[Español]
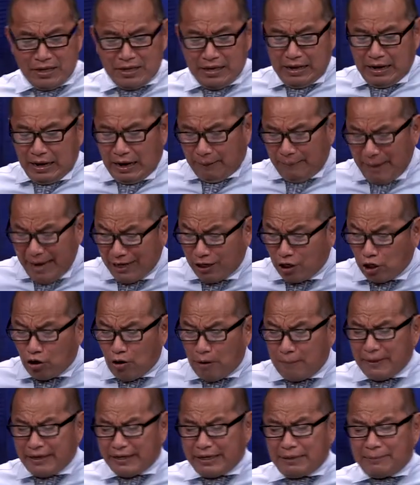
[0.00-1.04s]
Amén o no
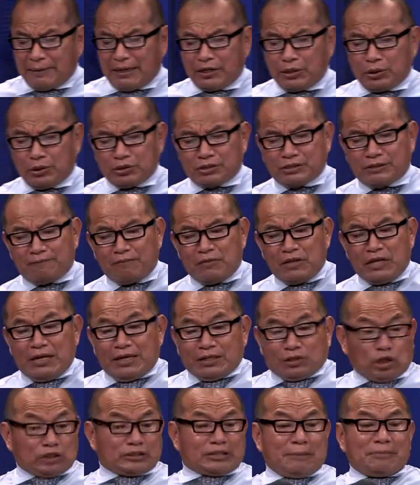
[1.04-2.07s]
amén, hermanos.
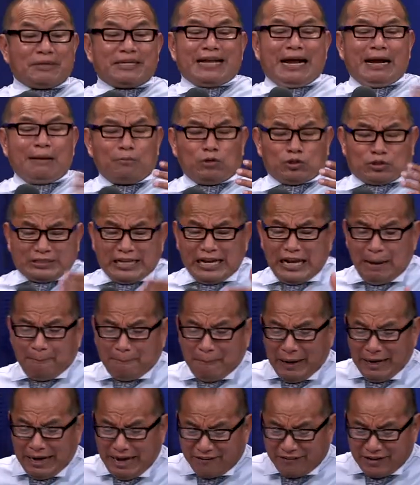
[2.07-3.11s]
Entonces miramos que la
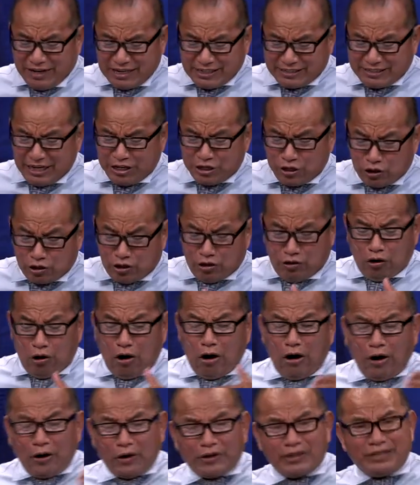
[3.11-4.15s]
palabra del Señor
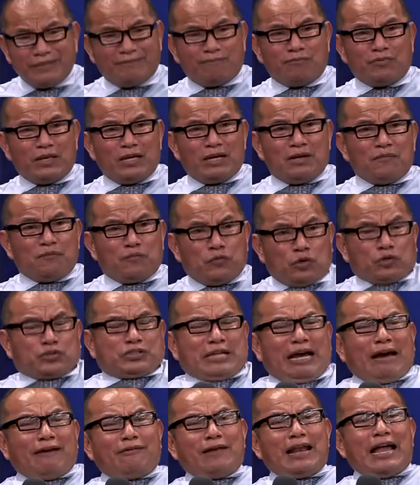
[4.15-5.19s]
hoy nos
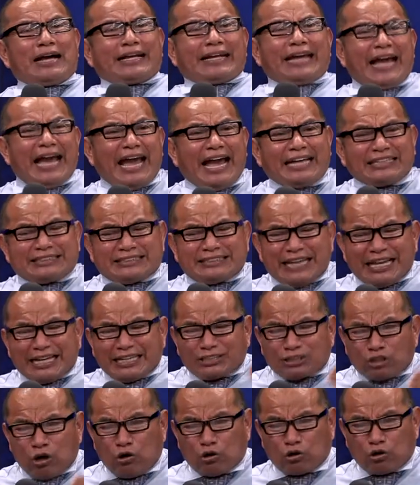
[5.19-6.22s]
habla que ese
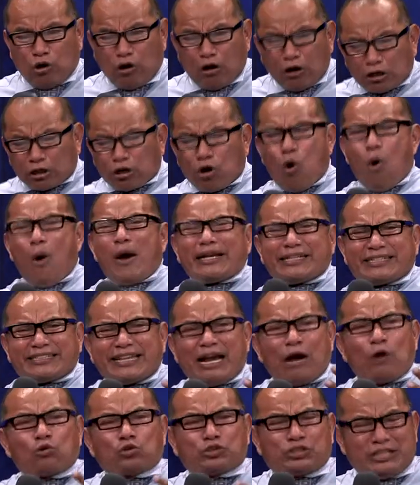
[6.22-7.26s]
socorro, ese
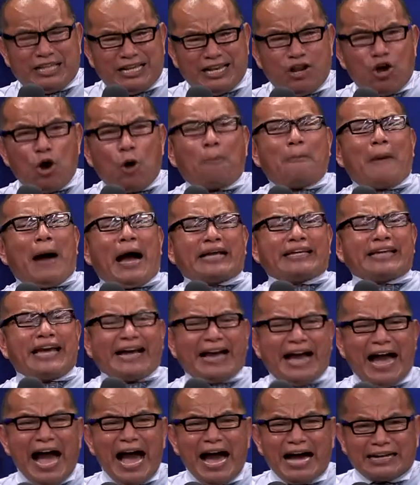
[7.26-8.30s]
auxilio va a
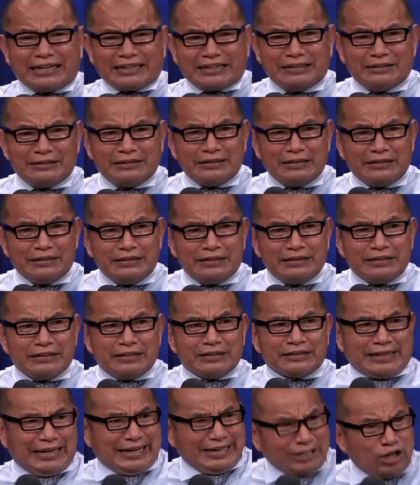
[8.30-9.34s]
llegar.
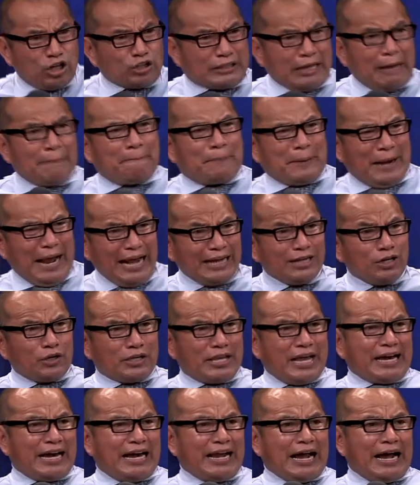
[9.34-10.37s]
Tarde o temprano
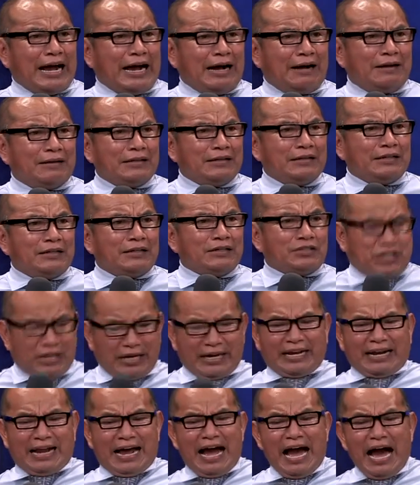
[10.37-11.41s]
llegará.
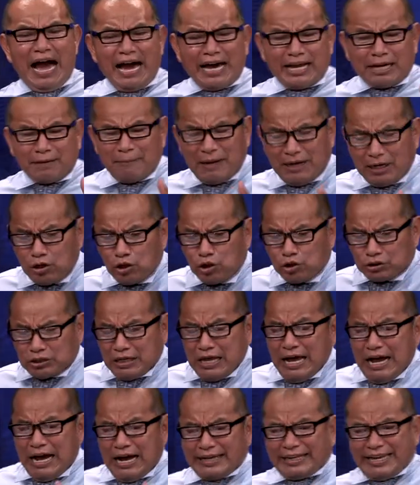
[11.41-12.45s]
Llegará, hermanos,
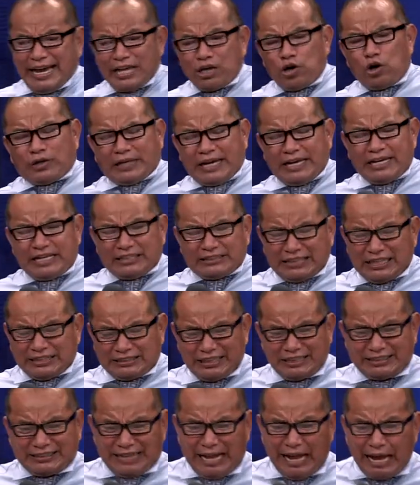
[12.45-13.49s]
aquello que
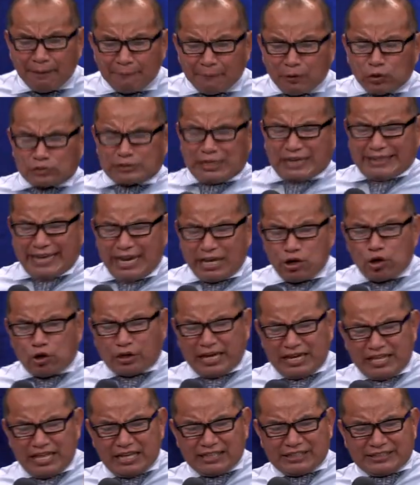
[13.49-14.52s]
necesitamos, aquello
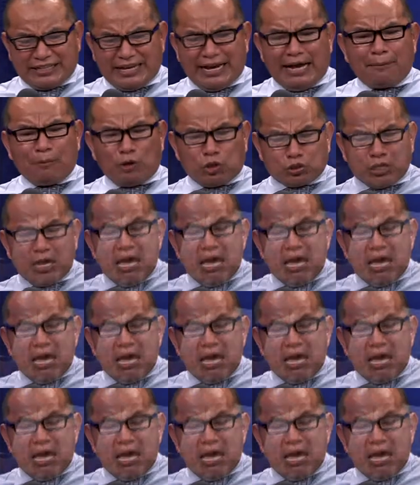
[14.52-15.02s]
que deseamos,